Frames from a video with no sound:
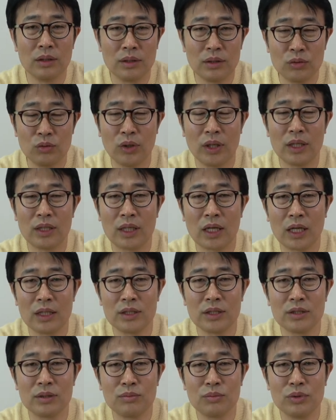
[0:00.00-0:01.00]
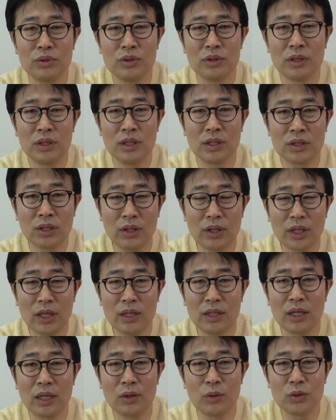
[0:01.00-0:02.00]
유학을 가셨던 분들이
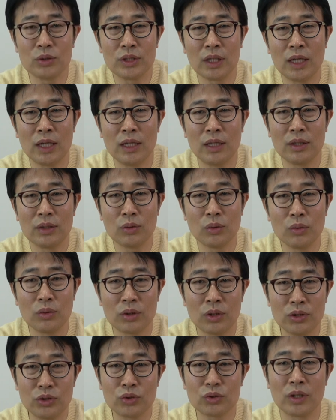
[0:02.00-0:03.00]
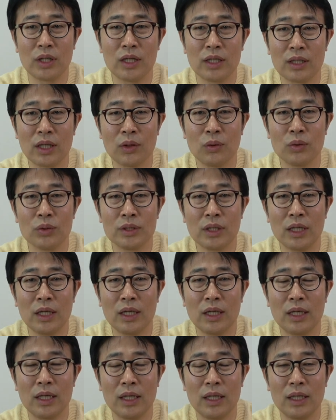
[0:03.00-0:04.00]
설계를 하고자 또 건축가가 되고자
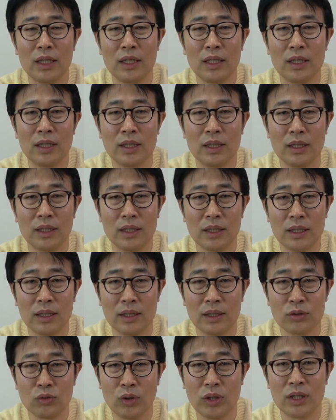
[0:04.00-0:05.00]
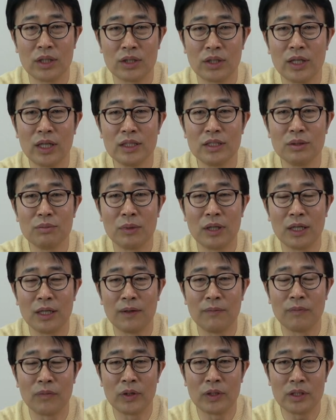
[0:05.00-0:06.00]
유학을
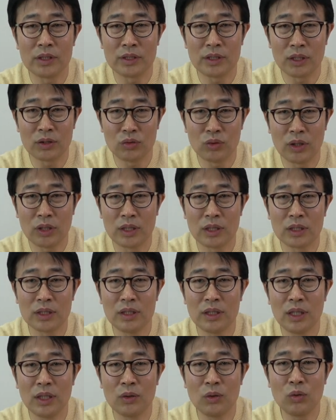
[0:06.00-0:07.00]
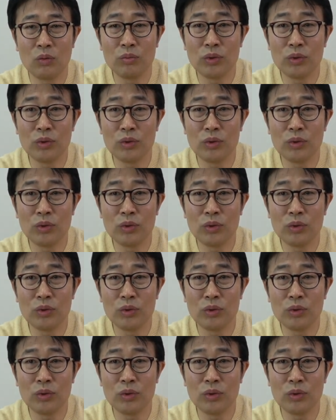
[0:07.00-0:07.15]
떠나지만 실상 유학을 끝내고